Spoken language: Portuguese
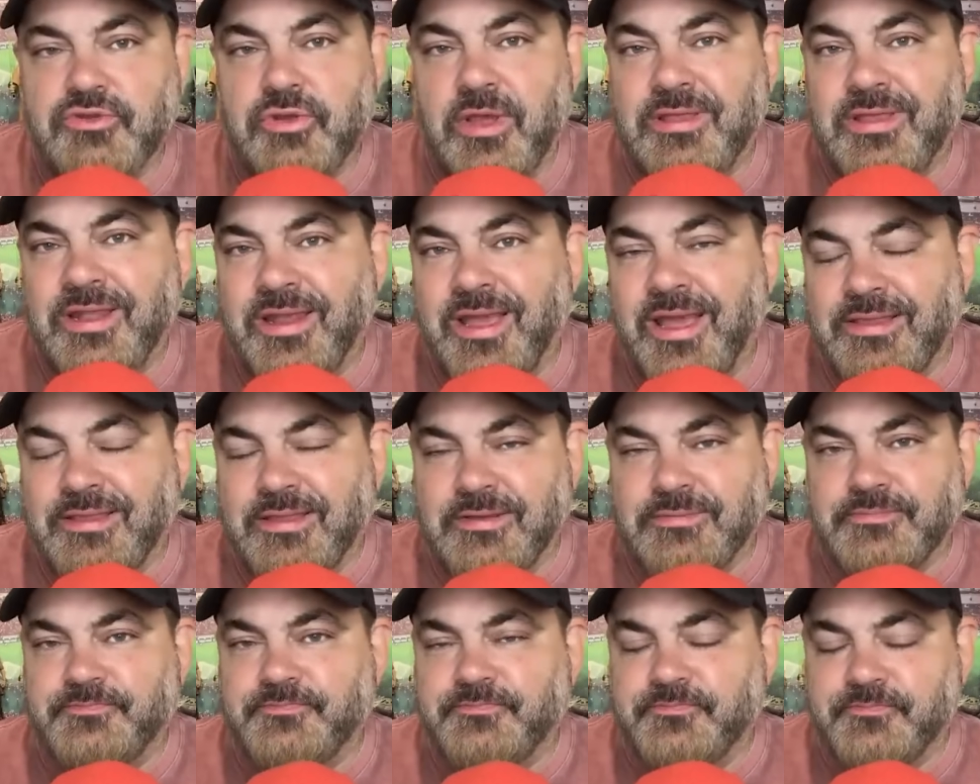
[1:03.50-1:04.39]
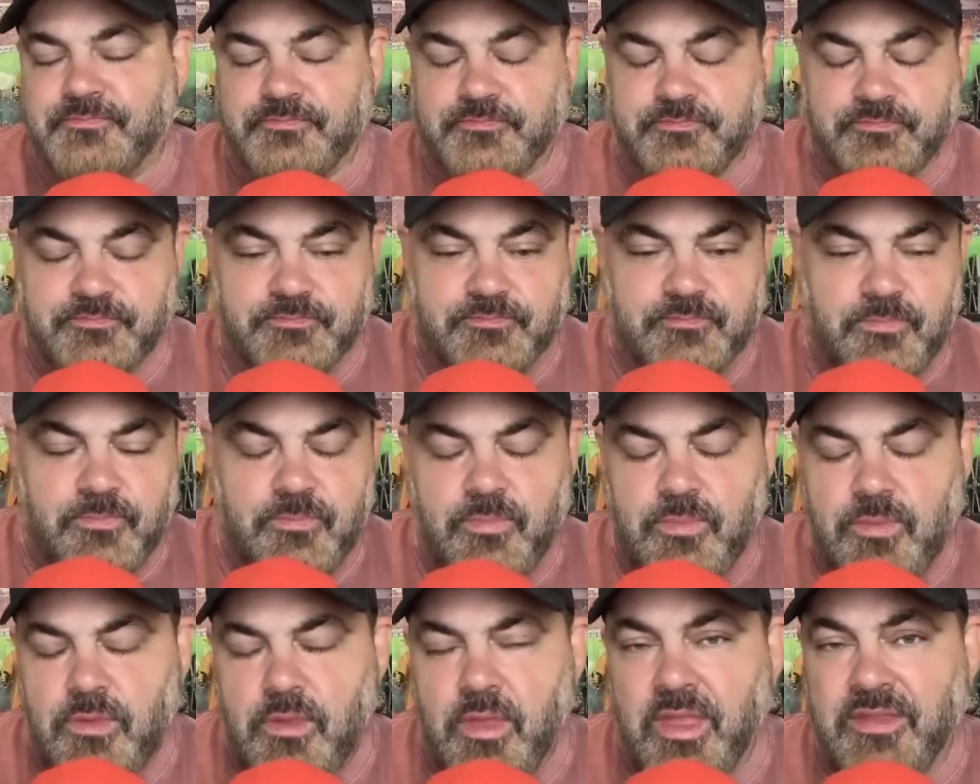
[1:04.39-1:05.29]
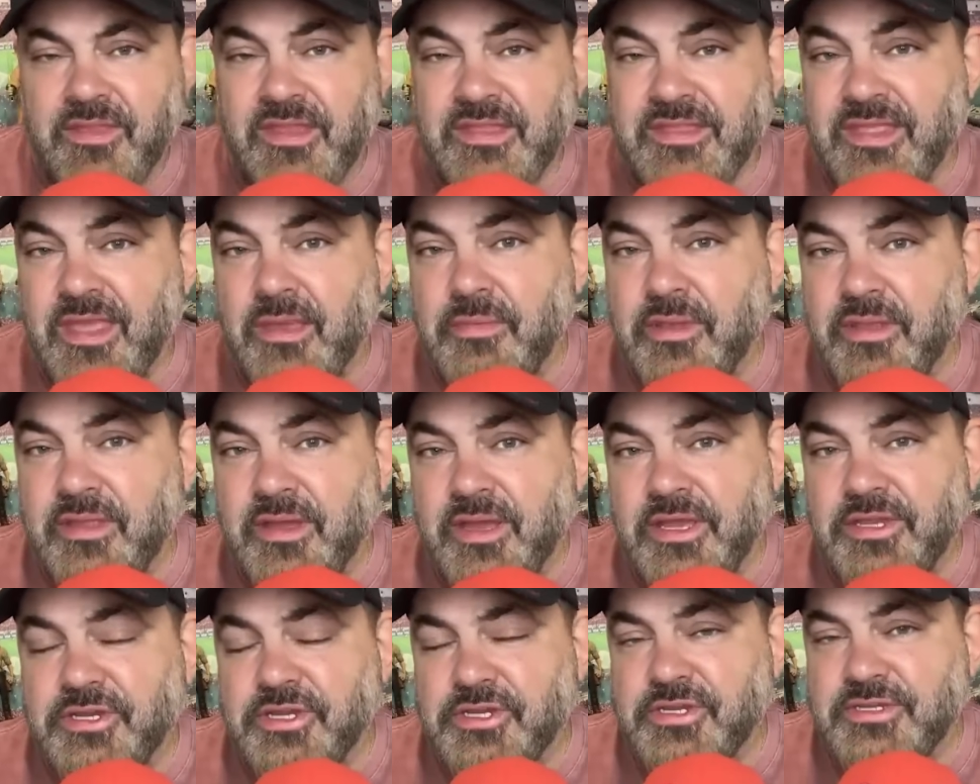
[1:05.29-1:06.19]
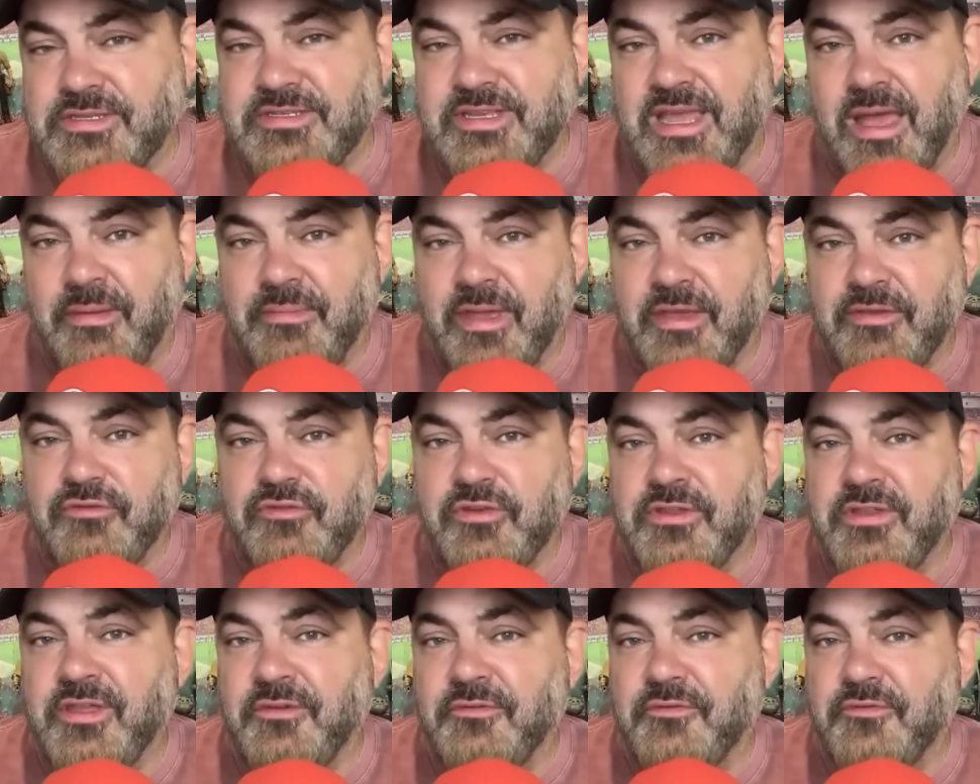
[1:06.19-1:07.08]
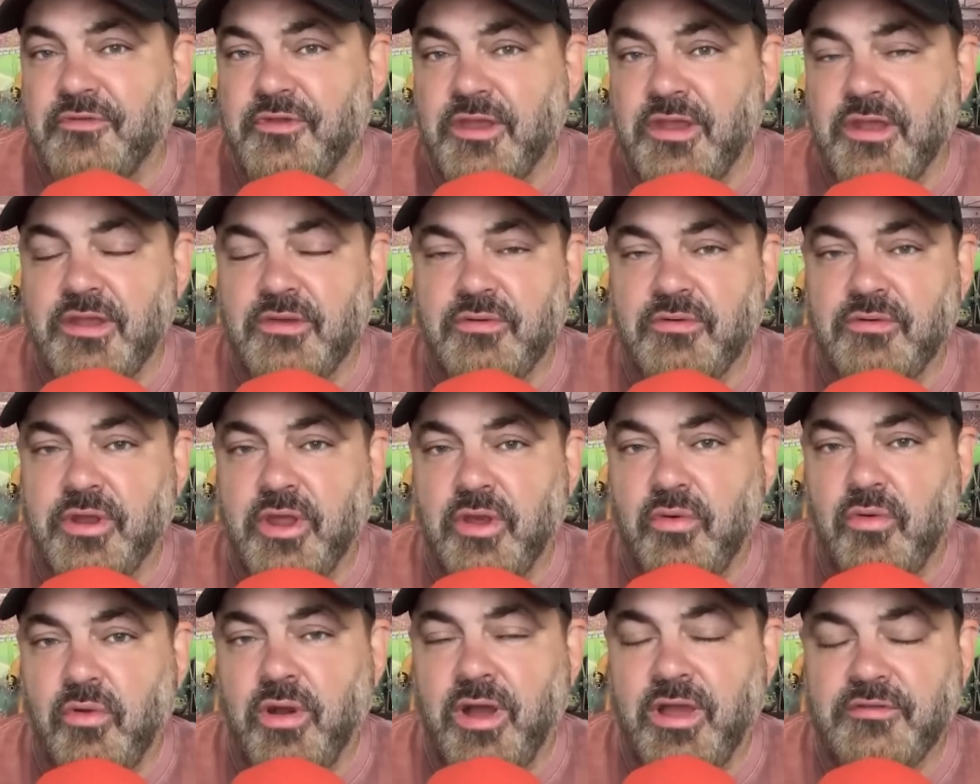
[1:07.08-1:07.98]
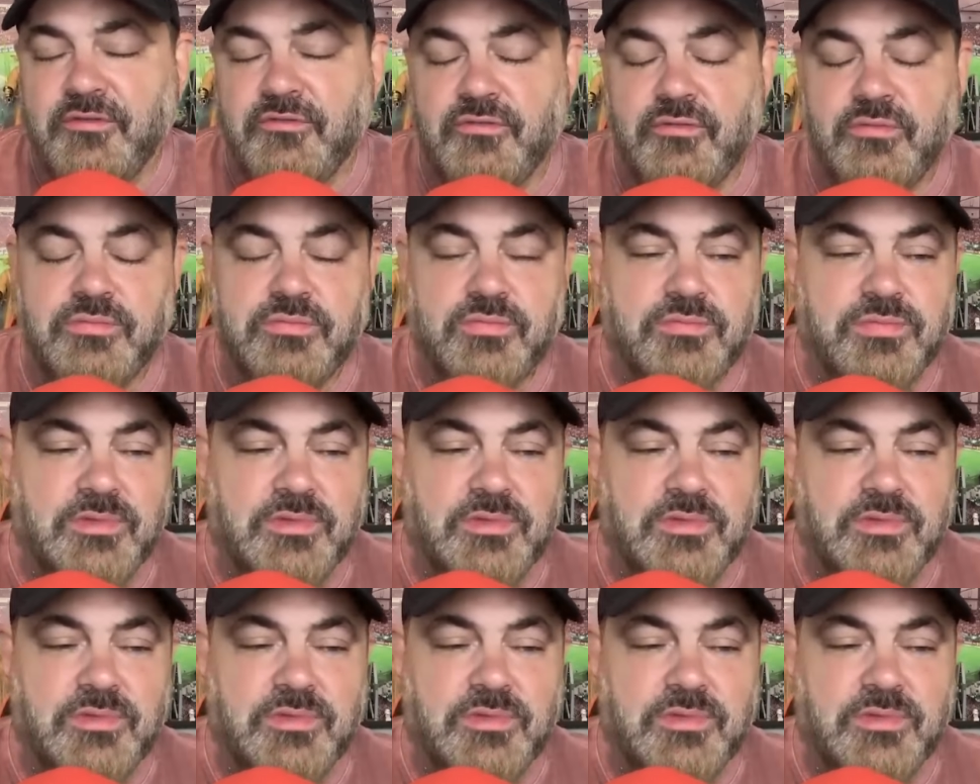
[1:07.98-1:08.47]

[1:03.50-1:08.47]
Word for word: do atleta é determinante, a gente sabe, é isso que define o negócio.